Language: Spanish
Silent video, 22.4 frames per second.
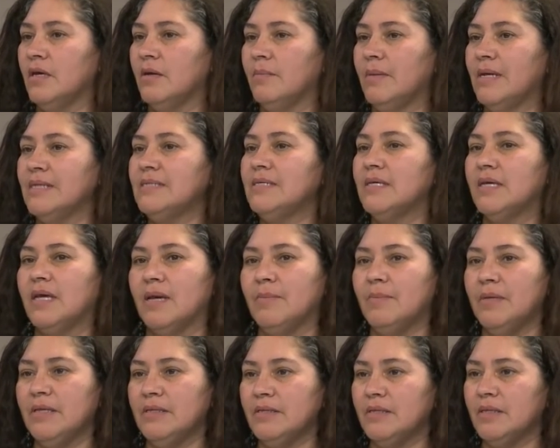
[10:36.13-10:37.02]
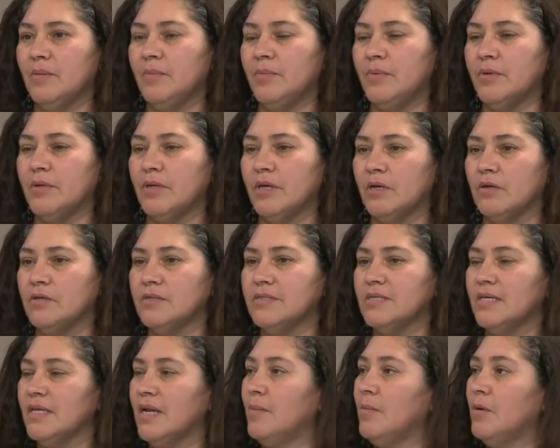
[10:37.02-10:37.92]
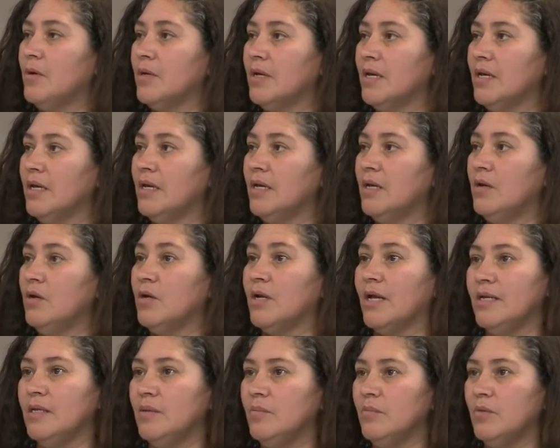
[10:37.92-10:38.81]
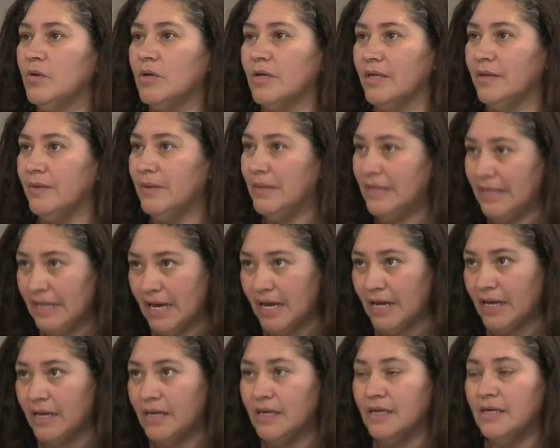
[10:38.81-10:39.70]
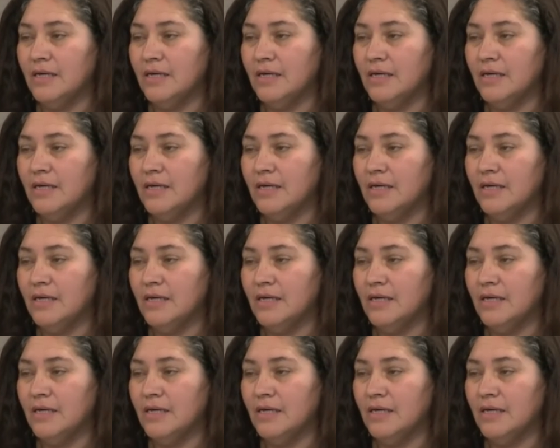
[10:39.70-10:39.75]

básicamente porque consideramos que el organismo que debería